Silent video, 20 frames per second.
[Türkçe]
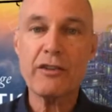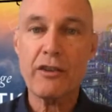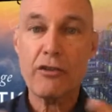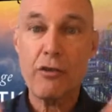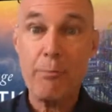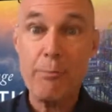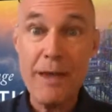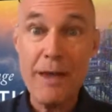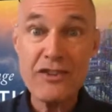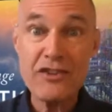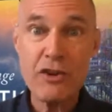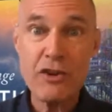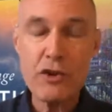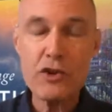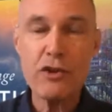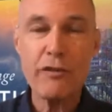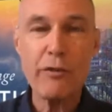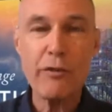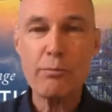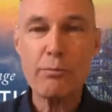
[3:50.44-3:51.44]

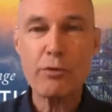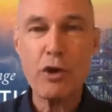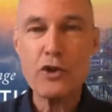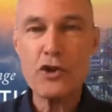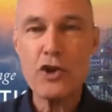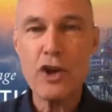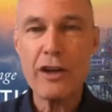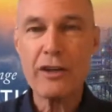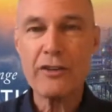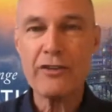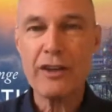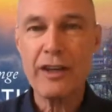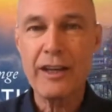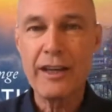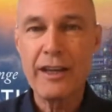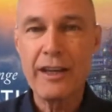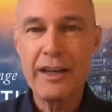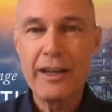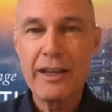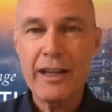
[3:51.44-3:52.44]
finansmanını bulmak ve
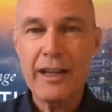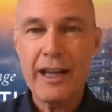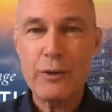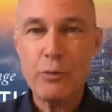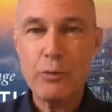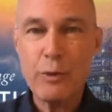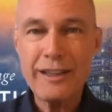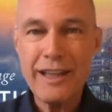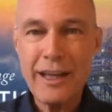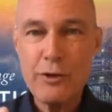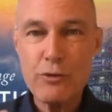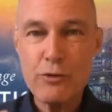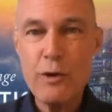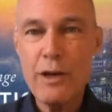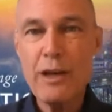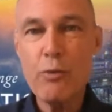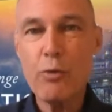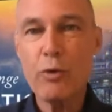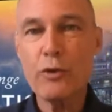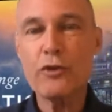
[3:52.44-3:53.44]
ekibi kurmak
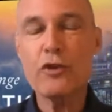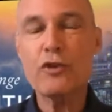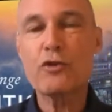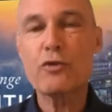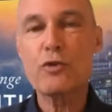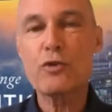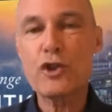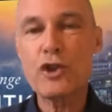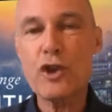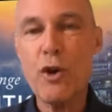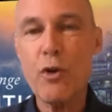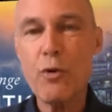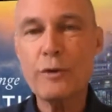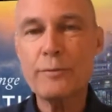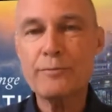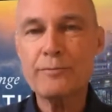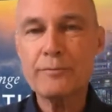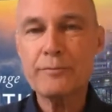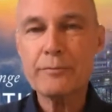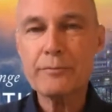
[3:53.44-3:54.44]
benim
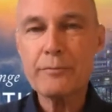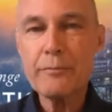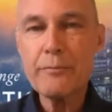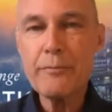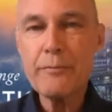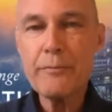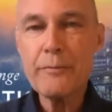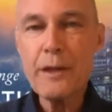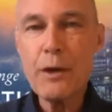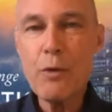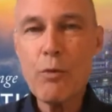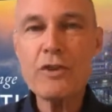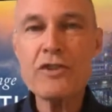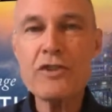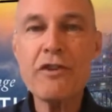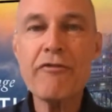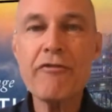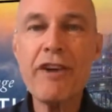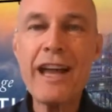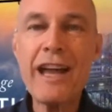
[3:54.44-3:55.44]
sorumluluğumdaydı.
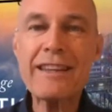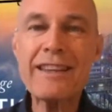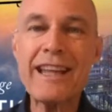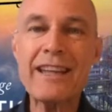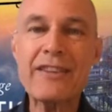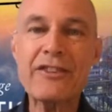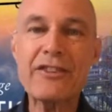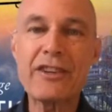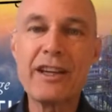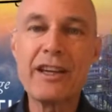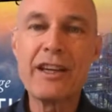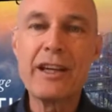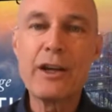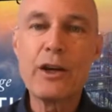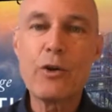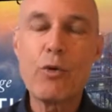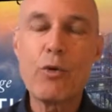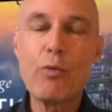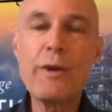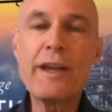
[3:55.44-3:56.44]
Bu projeyi
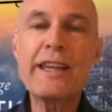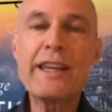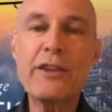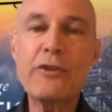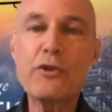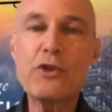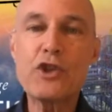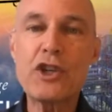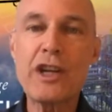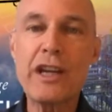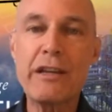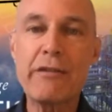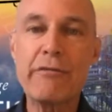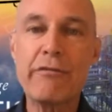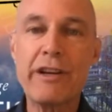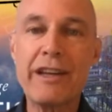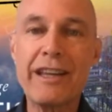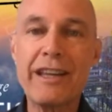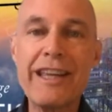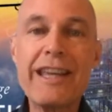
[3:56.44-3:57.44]
geliştirirken asıl
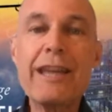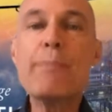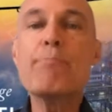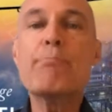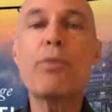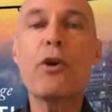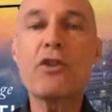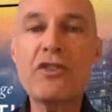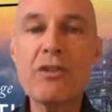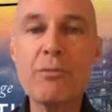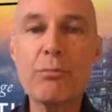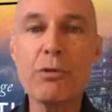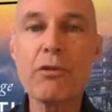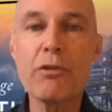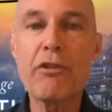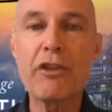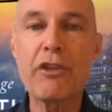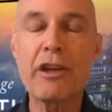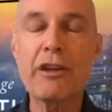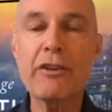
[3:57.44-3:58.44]
amacım
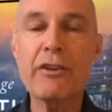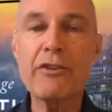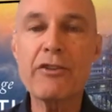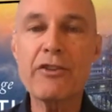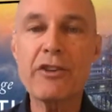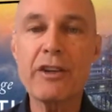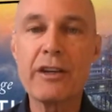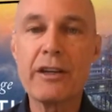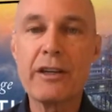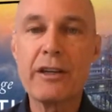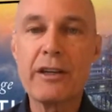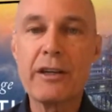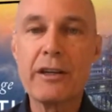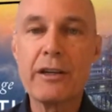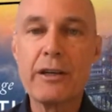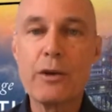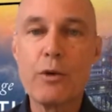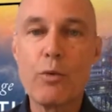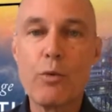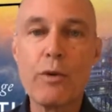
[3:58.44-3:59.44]
temiz
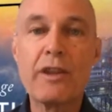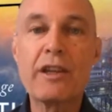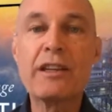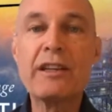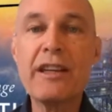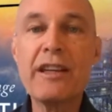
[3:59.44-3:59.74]
teknolojiler ve